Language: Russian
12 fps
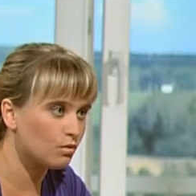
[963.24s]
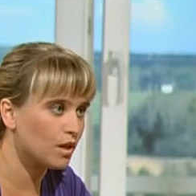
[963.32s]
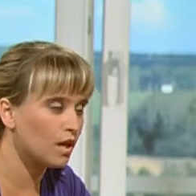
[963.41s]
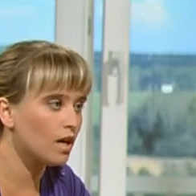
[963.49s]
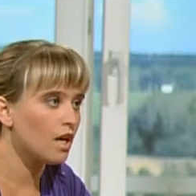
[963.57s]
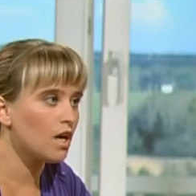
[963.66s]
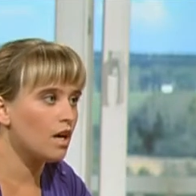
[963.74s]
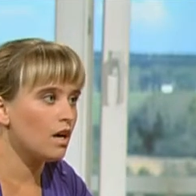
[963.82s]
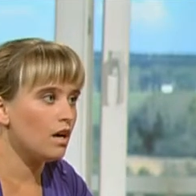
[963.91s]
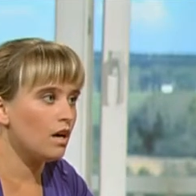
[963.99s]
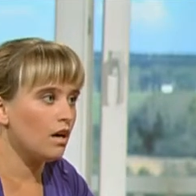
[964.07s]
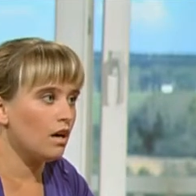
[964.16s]
он меня
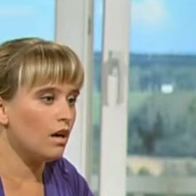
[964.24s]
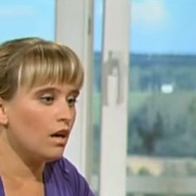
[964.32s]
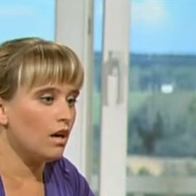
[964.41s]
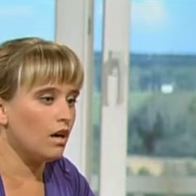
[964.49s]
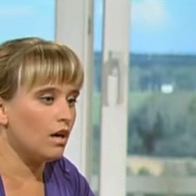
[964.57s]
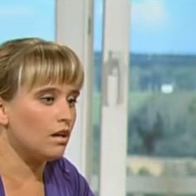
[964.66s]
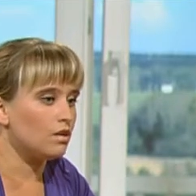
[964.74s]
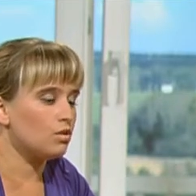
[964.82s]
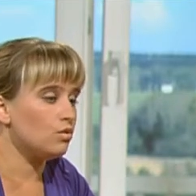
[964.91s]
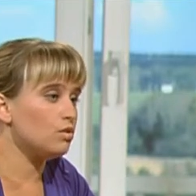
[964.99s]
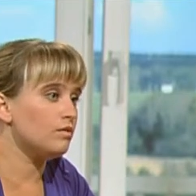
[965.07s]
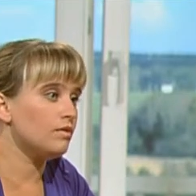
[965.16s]
а,
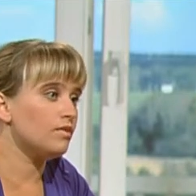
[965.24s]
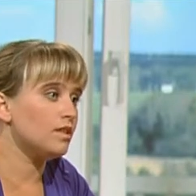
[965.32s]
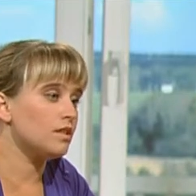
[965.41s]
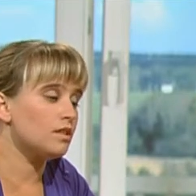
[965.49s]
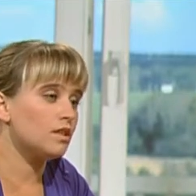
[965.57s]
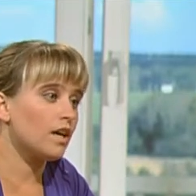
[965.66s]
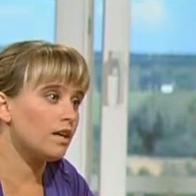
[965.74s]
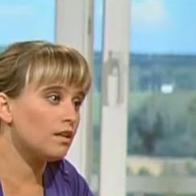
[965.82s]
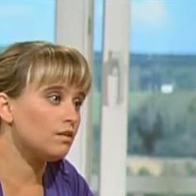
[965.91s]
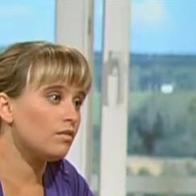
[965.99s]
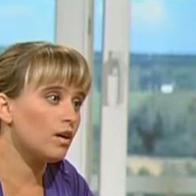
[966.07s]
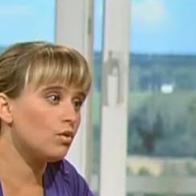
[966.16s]
служил в
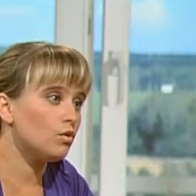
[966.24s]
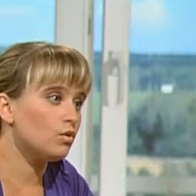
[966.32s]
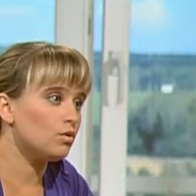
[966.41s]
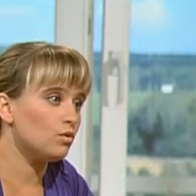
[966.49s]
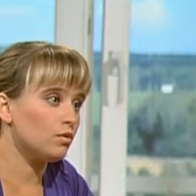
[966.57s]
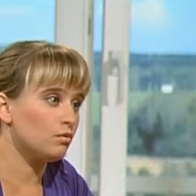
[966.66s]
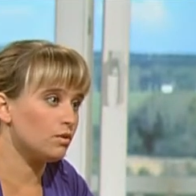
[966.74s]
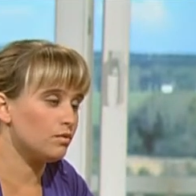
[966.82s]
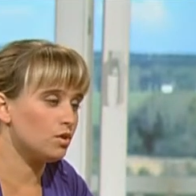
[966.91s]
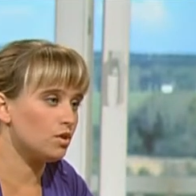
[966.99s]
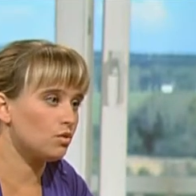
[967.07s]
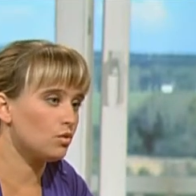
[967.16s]
Афганистане два года, он был
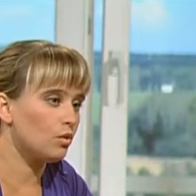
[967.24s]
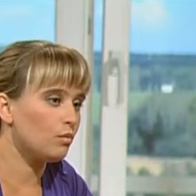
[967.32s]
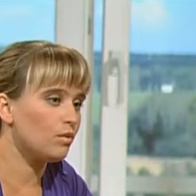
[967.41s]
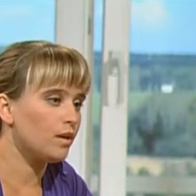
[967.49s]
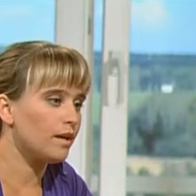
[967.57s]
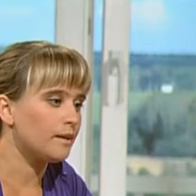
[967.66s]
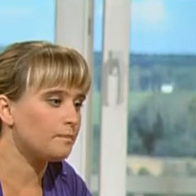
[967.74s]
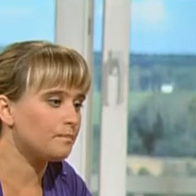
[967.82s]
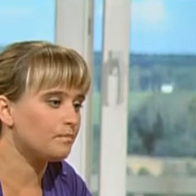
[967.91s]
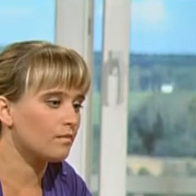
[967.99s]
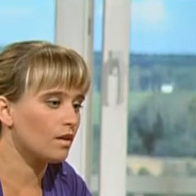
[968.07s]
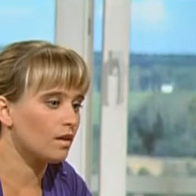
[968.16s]
в Чернобыле,
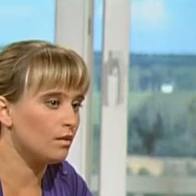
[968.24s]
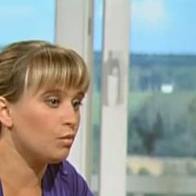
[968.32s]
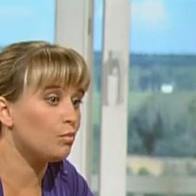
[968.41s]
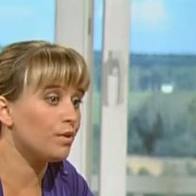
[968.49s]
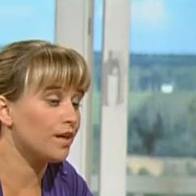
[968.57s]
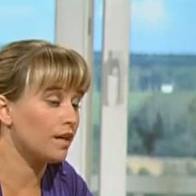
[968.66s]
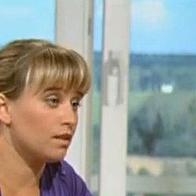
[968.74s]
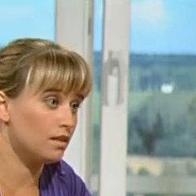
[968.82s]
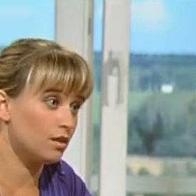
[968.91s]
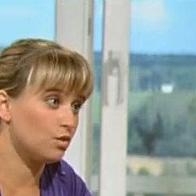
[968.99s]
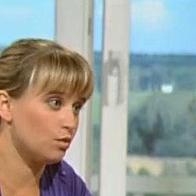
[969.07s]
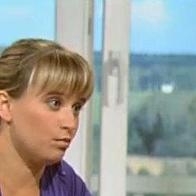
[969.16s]
ему
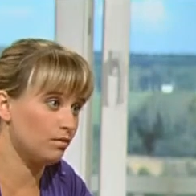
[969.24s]
приходилось